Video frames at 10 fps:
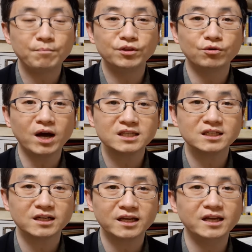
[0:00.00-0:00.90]
번 더
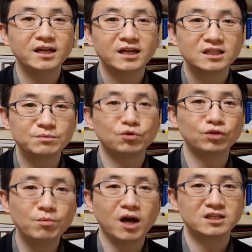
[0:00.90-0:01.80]
확실하게 짚고
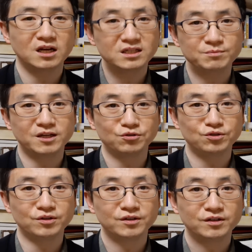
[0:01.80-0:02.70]
넘어가시라 했습니다. 그죠?